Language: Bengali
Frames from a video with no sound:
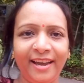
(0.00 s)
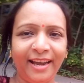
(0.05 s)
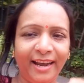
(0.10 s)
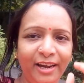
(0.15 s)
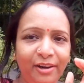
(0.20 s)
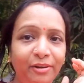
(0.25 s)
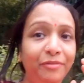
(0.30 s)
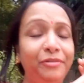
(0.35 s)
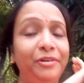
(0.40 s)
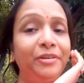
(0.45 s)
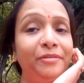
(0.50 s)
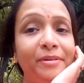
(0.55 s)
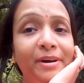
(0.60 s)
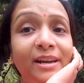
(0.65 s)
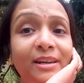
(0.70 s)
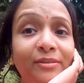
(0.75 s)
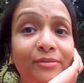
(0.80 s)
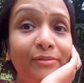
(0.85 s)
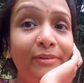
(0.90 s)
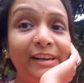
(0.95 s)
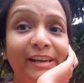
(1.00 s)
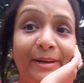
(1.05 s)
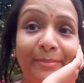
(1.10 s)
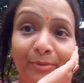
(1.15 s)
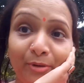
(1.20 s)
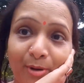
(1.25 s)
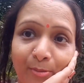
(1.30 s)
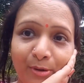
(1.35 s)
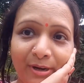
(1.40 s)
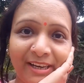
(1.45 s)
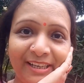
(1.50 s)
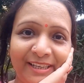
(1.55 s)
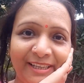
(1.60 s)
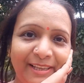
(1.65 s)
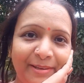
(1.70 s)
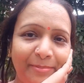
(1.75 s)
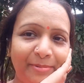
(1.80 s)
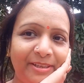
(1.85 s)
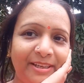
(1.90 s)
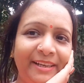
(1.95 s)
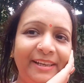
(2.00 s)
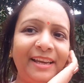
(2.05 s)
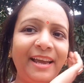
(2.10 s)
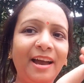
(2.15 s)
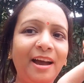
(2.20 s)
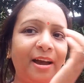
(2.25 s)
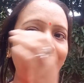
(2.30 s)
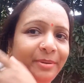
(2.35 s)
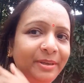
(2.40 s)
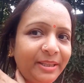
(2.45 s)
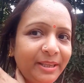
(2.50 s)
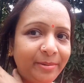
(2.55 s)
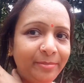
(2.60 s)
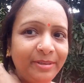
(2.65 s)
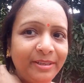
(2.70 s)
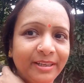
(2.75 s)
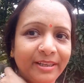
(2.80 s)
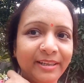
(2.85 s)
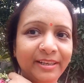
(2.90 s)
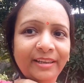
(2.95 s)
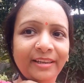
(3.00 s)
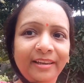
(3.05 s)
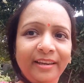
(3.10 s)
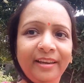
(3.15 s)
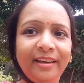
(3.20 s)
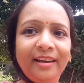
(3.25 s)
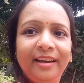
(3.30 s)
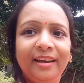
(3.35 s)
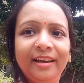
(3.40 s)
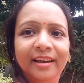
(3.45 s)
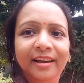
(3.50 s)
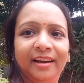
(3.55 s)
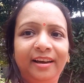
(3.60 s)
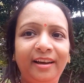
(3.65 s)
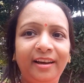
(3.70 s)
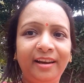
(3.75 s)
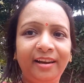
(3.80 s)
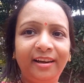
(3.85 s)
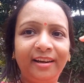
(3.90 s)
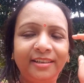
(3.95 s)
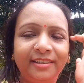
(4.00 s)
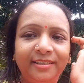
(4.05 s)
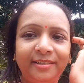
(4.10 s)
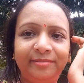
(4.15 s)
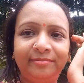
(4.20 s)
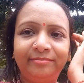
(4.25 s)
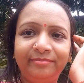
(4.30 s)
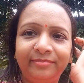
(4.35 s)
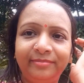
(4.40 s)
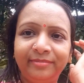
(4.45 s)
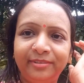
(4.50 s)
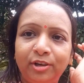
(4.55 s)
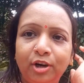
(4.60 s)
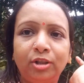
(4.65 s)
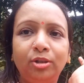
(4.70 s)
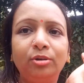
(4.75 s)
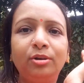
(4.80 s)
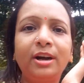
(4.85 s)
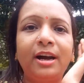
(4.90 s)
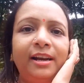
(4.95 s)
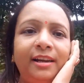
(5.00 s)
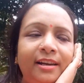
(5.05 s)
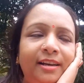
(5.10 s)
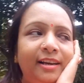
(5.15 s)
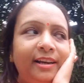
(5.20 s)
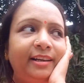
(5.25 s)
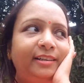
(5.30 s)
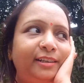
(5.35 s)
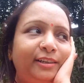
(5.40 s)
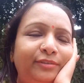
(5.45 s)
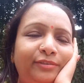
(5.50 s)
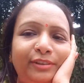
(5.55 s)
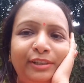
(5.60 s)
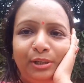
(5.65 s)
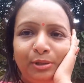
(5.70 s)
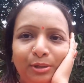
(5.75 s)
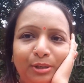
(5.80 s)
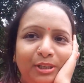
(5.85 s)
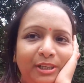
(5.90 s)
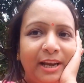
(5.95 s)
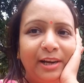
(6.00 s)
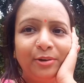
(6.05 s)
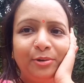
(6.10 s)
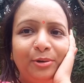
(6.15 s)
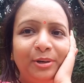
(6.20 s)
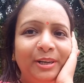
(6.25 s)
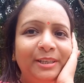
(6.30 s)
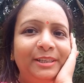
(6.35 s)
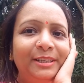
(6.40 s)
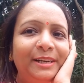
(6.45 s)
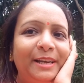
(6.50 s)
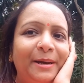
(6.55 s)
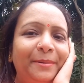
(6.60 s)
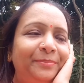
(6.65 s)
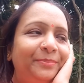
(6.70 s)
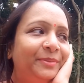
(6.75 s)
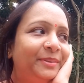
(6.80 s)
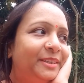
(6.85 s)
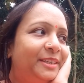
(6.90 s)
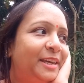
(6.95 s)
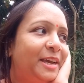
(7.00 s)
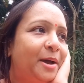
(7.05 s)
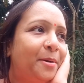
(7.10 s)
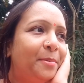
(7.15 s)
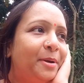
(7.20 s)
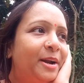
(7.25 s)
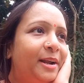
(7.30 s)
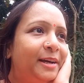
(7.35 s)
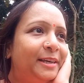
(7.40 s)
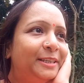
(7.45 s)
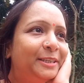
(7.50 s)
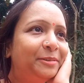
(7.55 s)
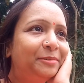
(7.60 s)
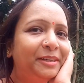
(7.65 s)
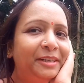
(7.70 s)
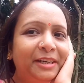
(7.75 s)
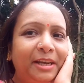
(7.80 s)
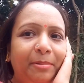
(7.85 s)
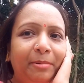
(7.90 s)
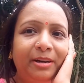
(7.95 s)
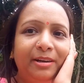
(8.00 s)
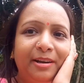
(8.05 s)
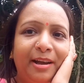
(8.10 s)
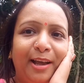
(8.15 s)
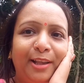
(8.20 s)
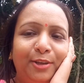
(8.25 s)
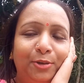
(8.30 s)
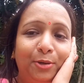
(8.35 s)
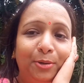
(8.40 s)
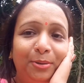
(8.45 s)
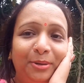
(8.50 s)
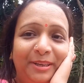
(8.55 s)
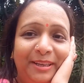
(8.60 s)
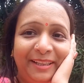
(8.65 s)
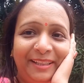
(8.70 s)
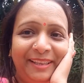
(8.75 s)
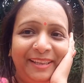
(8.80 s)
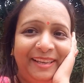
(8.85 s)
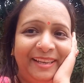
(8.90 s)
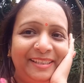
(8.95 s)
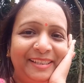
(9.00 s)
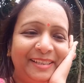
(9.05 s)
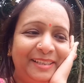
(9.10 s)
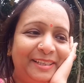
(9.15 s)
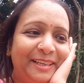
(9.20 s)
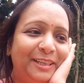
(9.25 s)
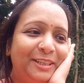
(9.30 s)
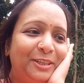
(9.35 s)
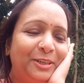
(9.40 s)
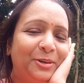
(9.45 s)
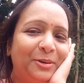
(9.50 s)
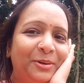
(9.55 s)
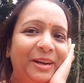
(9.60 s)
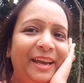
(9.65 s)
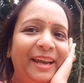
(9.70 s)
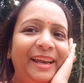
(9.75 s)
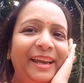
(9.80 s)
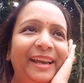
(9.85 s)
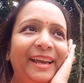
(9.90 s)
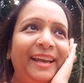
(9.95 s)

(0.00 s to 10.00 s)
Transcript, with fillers: হ্যালো এভরিওয়ান ওয়েলকাম টু অবকাশে দেবজানি আমি দেবজানি আর গতকাল একটা ভিডিও শেয়ার করেছিলাম যে আমার হাজব্যান্ড আমার গাছগুলোকে দিয়েছে শেষ করে